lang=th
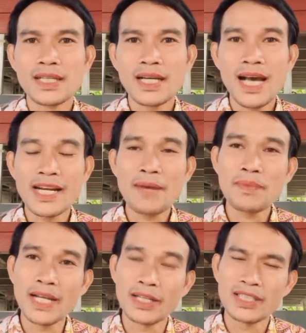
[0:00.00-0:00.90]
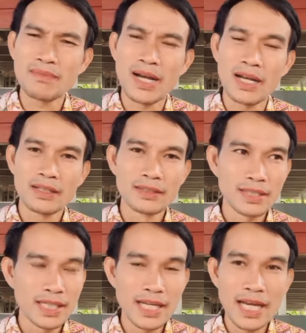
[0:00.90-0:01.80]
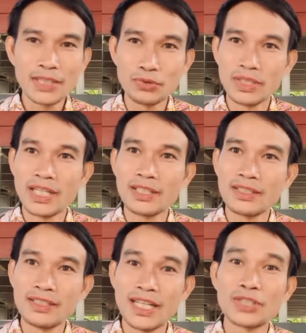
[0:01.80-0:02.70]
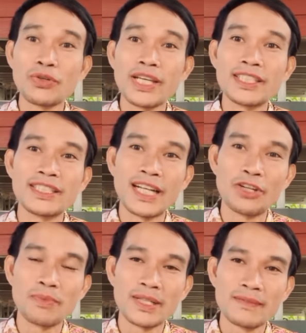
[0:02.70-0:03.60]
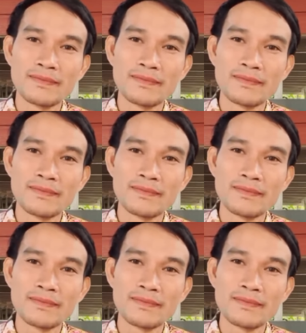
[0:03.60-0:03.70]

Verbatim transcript: การอัปเกรดขึ้นมาให้อยู่เหนือเหนือตัวเองคืออะไรรู้ไหม